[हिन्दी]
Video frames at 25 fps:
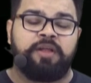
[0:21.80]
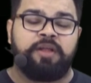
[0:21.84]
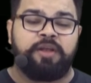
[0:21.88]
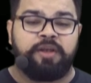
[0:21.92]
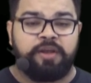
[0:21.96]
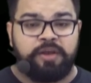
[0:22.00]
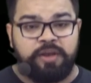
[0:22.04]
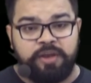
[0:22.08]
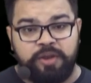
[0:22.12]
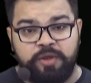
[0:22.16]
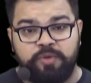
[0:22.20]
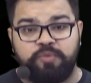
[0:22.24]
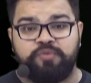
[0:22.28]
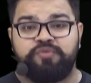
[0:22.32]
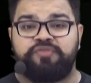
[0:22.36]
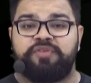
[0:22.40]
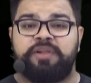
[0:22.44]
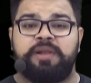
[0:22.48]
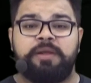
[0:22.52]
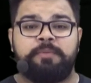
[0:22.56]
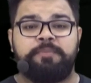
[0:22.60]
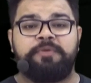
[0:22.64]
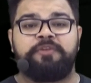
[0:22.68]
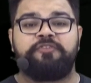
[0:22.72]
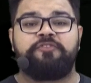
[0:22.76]
न्यू
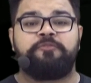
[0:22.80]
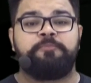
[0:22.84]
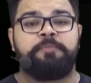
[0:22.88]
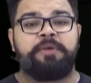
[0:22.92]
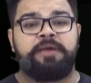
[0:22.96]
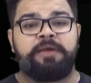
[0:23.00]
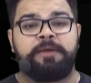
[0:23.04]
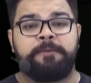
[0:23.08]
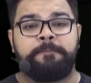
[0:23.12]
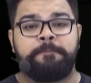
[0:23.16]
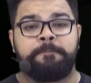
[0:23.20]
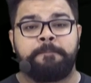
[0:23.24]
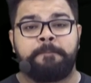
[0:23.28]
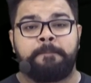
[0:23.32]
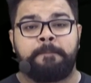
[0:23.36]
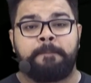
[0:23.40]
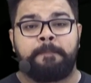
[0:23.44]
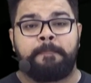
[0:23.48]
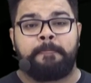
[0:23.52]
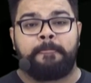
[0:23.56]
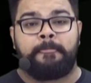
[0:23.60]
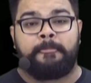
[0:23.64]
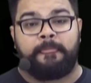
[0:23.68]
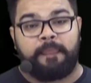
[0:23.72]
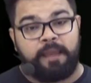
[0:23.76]
सिलेबस में
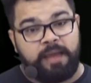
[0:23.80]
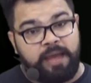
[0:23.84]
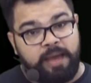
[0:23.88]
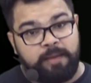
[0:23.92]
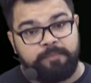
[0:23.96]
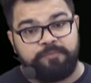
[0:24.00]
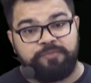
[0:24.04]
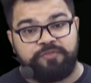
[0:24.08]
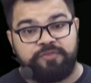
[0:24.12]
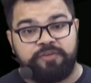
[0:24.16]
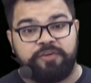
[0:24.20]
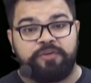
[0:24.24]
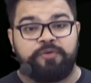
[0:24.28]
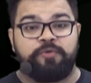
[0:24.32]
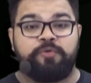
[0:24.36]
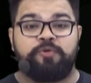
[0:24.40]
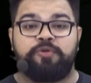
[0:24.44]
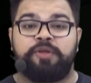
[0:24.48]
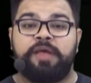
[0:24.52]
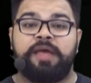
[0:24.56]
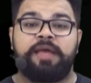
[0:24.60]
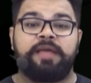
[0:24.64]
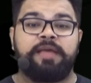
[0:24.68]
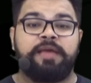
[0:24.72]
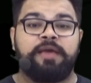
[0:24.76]
एम हो
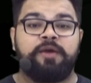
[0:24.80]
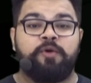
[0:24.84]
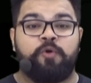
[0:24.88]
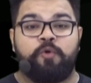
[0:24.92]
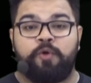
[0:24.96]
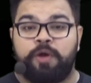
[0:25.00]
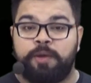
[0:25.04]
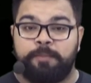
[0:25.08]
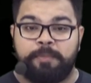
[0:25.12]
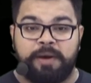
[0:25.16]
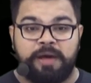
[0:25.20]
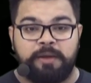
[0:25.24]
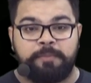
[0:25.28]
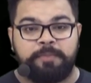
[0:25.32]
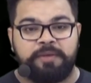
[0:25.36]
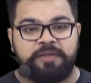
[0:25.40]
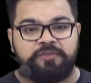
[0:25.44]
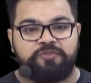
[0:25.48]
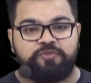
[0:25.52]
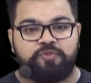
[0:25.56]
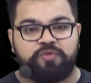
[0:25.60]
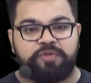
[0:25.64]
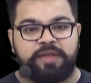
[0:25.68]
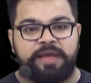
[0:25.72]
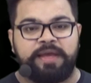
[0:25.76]
जाएंगे ओ
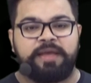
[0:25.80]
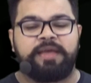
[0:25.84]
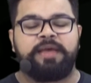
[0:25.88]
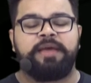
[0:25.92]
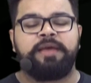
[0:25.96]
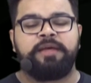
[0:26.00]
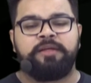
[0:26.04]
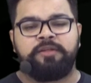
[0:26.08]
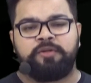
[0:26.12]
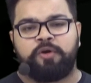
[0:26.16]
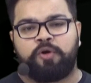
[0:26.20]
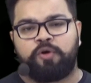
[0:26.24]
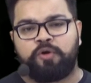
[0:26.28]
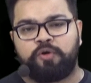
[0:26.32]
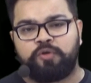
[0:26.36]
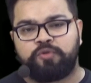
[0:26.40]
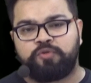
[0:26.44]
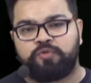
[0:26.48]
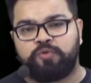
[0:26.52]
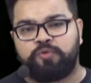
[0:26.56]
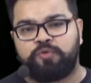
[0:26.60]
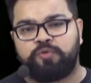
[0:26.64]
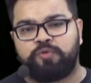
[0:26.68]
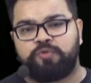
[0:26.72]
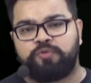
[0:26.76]
बेस्ड हो जाएंगे
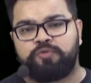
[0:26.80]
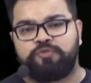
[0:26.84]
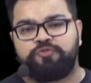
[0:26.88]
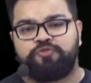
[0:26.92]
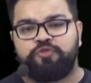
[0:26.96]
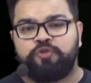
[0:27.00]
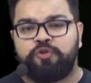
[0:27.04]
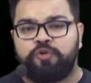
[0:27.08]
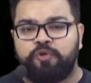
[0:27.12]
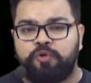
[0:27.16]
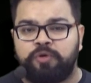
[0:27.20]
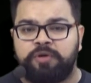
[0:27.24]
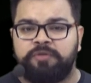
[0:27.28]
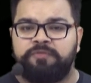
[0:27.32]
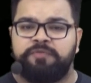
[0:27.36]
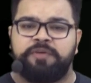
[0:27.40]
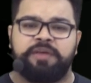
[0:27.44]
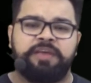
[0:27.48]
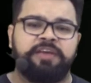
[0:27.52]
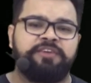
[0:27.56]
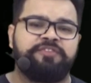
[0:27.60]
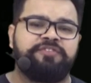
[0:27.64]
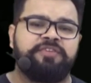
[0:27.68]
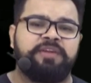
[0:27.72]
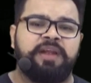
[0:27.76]
तो जो
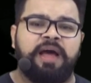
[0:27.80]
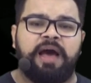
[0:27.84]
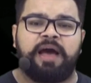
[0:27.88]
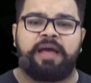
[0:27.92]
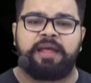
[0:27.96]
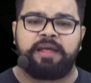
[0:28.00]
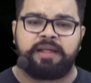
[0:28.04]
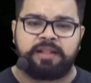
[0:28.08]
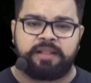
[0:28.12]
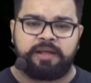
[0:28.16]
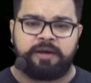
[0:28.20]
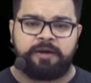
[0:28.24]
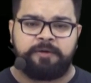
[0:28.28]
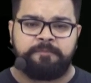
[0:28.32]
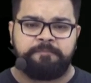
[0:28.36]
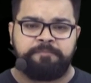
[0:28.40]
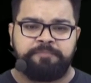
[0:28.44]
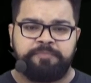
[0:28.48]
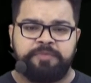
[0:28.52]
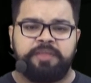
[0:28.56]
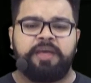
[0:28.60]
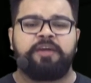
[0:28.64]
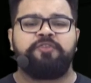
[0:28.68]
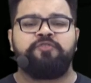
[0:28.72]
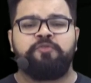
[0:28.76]
नोटिफिकेशन आया था
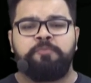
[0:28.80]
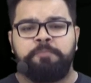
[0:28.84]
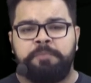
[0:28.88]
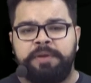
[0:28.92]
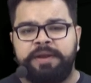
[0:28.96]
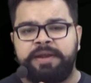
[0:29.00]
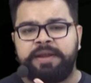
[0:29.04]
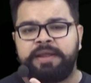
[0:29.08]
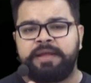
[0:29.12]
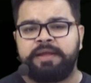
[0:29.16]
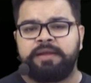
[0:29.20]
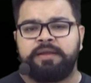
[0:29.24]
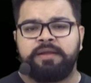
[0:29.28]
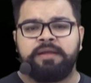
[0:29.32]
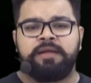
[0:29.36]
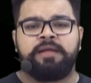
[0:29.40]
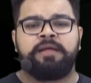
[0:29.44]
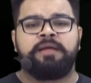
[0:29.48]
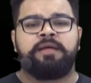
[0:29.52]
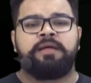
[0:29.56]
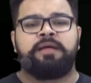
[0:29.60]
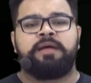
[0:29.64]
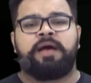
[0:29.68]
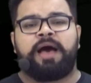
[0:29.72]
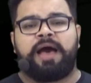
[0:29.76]
या जो मीटिंग
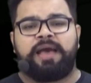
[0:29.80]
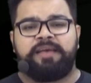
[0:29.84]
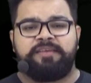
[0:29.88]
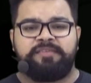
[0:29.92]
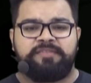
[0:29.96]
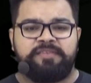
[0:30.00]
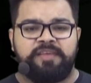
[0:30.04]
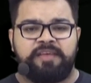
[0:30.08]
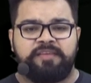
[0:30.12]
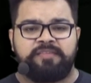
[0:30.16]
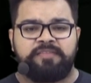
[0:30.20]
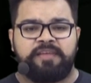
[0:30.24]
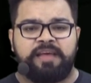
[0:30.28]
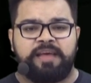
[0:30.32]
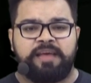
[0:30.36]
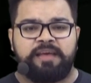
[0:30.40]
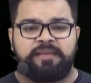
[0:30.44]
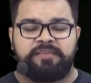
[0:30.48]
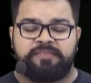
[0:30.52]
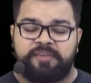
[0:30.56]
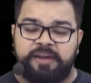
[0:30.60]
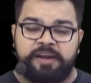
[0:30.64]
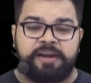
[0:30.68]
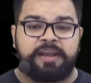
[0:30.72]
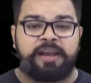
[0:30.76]
आई
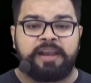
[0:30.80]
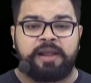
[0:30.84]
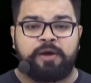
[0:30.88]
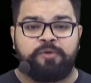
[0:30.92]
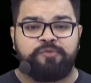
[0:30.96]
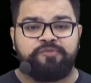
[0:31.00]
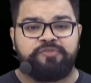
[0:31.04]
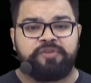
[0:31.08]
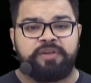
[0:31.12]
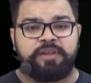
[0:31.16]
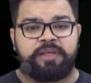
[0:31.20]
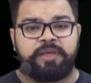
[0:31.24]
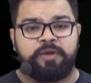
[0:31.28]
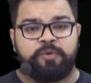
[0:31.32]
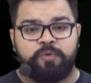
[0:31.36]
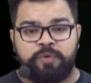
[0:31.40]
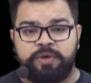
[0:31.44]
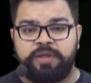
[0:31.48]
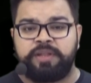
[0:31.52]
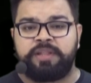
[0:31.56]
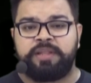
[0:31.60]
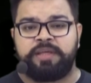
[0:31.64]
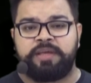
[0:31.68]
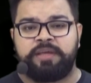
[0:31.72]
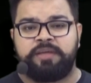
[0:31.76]
सेंट्रल काउंसिल की हुई
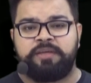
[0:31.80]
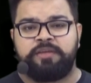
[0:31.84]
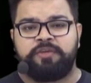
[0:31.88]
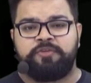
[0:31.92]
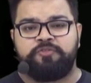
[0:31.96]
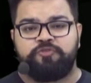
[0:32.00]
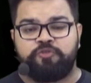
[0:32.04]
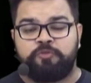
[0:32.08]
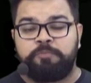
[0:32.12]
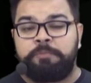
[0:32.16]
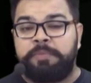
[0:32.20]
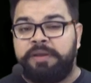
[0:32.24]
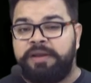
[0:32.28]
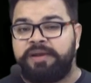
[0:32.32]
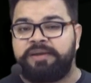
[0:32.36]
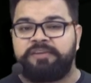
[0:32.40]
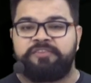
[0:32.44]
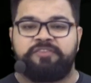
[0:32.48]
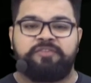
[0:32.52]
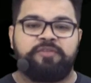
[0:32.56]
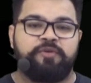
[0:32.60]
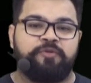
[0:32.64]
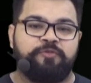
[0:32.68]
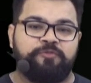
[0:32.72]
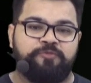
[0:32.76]
थी जो
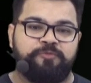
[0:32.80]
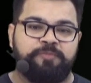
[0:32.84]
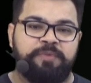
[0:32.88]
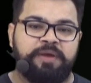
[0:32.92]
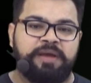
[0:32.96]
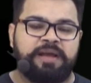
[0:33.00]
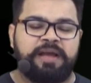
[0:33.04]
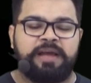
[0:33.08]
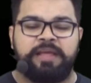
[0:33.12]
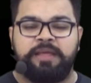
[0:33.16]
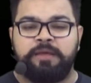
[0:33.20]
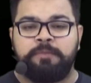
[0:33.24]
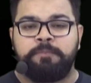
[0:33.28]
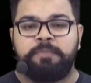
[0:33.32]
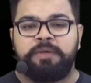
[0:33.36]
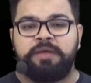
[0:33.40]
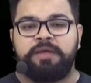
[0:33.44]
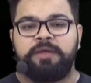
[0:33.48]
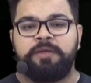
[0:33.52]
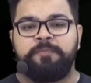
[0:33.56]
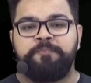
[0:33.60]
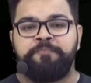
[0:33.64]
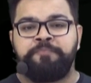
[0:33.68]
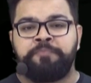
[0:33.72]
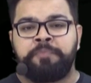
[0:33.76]
मिनट्स थे उसमें कहीं भी
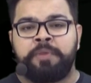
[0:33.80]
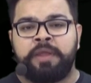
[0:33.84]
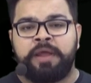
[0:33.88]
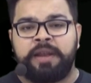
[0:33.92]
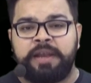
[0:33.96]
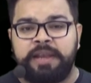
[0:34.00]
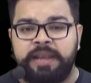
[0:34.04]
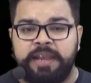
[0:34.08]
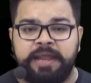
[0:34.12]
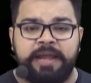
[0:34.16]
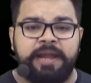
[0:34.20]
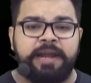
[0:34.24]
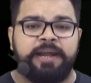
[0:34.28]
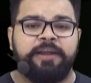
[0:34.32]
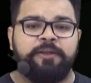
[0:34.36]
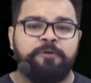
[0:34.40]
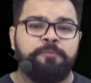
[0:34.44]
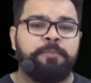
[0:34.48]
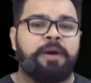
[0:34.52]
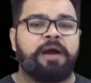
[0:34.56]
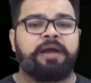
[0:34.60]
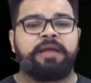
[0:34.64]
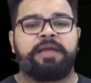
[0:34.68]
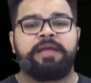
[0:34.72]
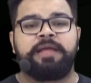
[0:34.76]
नेगेटिव
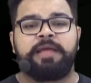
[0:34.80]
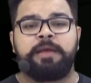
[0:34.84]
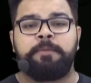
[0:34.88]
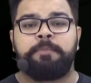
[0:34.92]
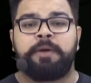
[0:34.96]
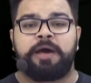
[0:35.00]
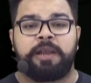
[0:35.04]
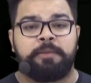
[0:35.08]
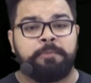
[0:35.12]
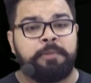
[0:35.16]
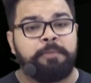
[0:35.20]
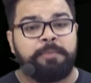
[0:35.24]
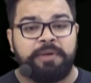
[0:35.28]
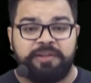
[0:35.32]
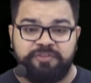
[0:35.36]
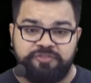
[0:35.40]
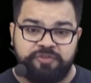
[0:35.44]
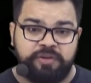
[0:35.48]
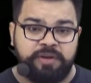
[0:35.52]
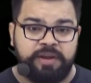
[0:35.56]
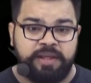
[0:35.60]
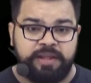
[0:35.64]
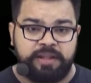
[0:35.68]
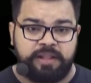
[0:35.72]
मार्किंग के बारे में मेंशन नहीं